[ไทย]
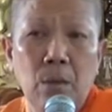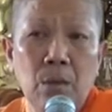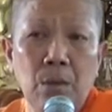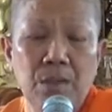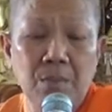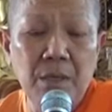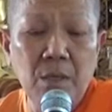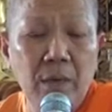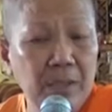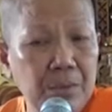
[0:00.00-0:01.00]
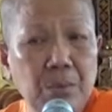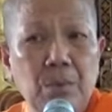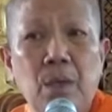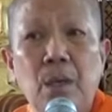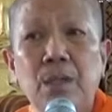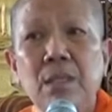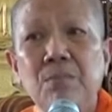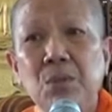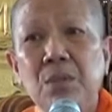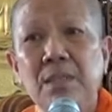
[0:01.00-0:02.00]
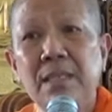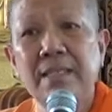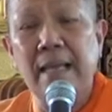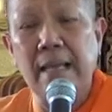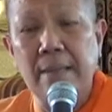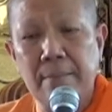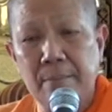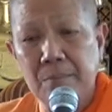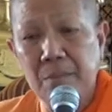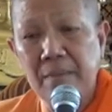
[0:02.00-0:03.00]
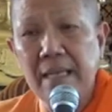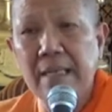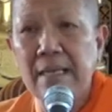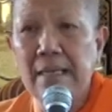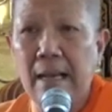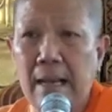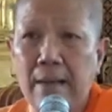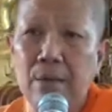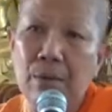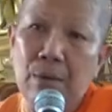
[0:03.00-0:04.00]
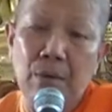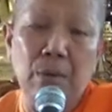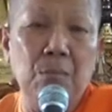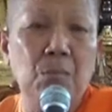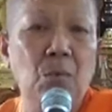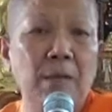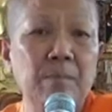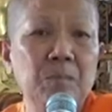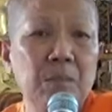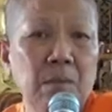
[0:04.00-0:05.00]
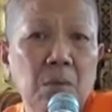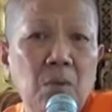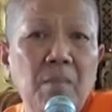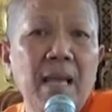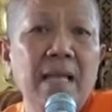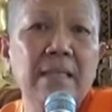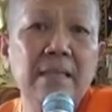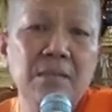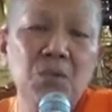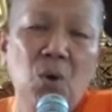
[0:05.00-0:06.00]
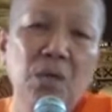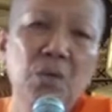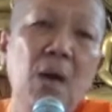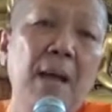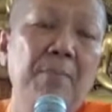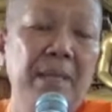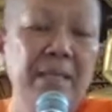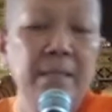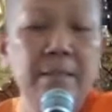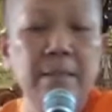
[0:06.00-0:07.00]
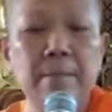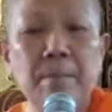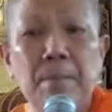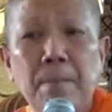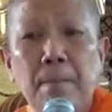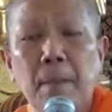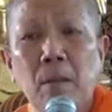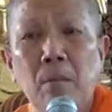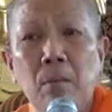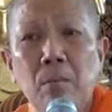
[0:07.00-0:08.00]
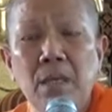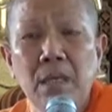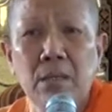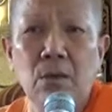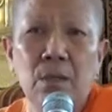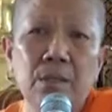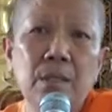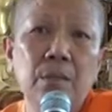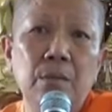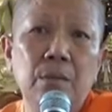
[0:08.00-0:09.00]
โคตมีวัตถุเริ่มต้นตั้งแต่พระแม่นานางขอออกบวชหลวงแม่ย้อนความไปนิดหนึ่ง เมื่อตอนที่